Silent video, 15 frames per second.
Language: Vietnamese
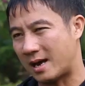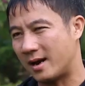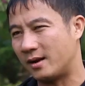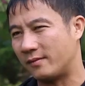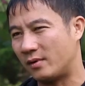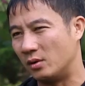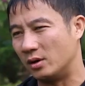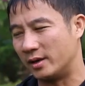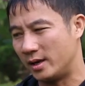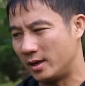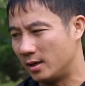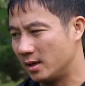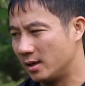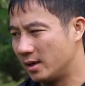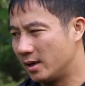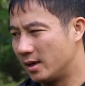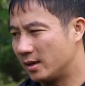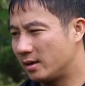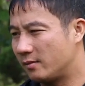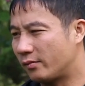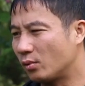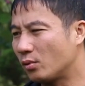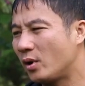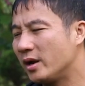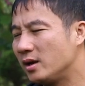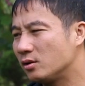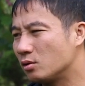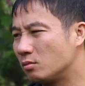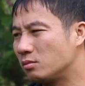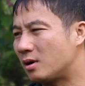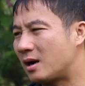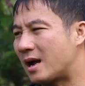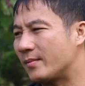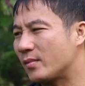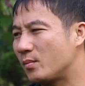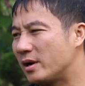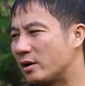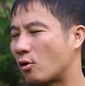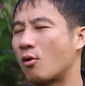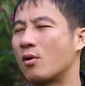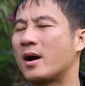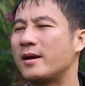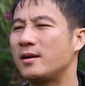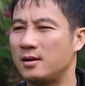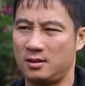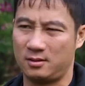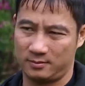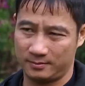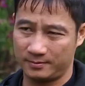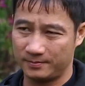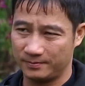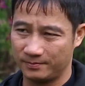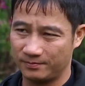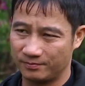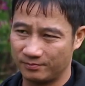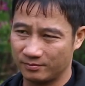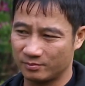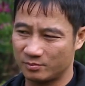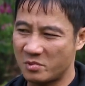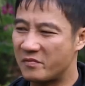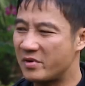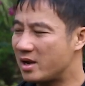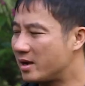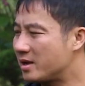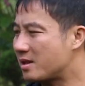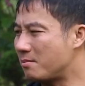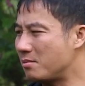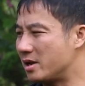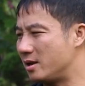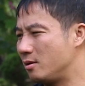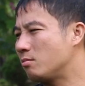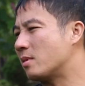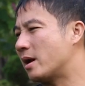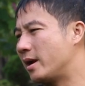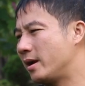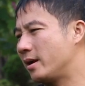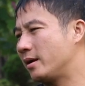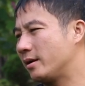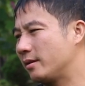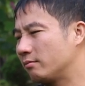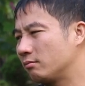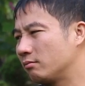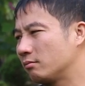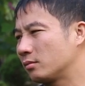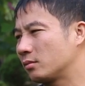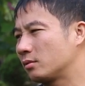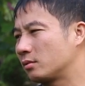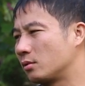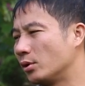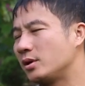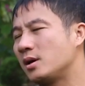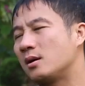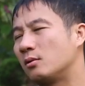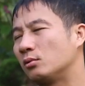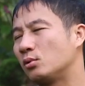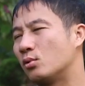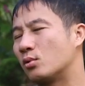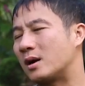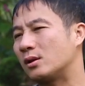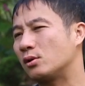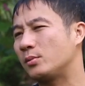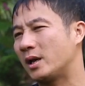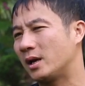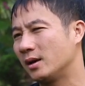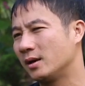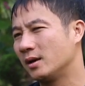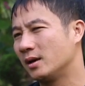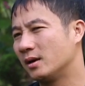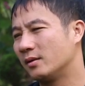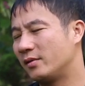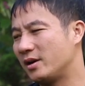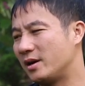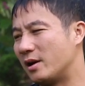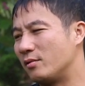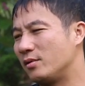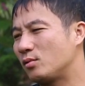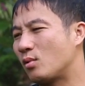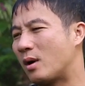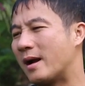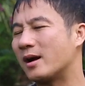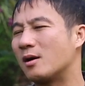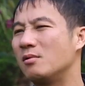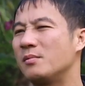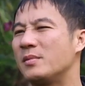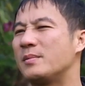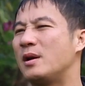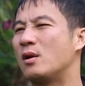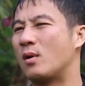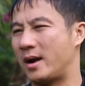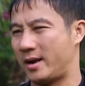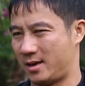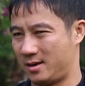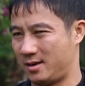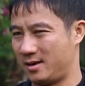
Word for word: Trái để vào lưới thì vô hình chúng nó làm cho mình khó khăn hơn. Bởi vì khi tâm lý lúc đấy tối từng cầu thủ ra tôi biết bây giờ nếu như thu hai không thì mình bị loại.